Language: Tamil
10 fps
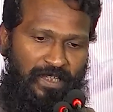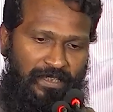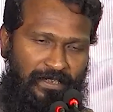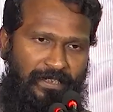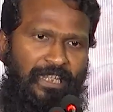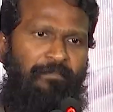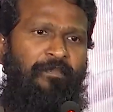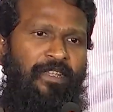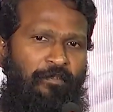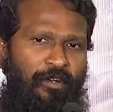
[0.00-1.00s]
இந்த டீம்
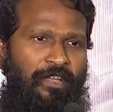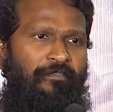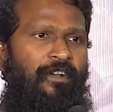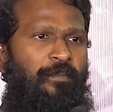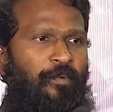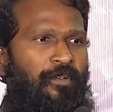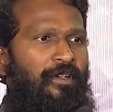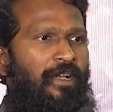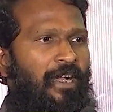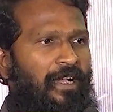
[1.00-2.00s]
எவ்வளோ எஃபர்ட்
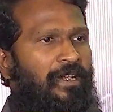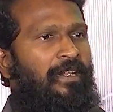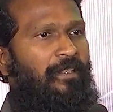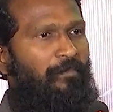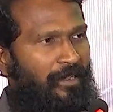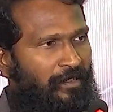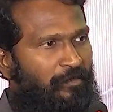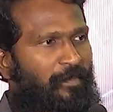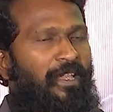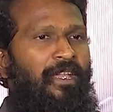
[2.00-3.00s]
போட்டிருக்காங்கன்றதை
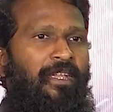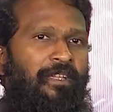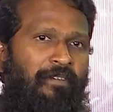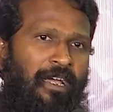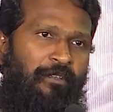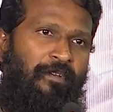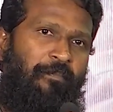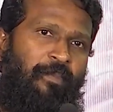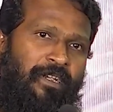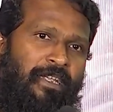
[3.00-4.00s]
மட்டுமே
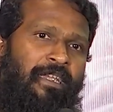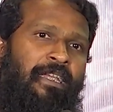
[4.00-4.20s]
இவாலுவேட் பண்ணி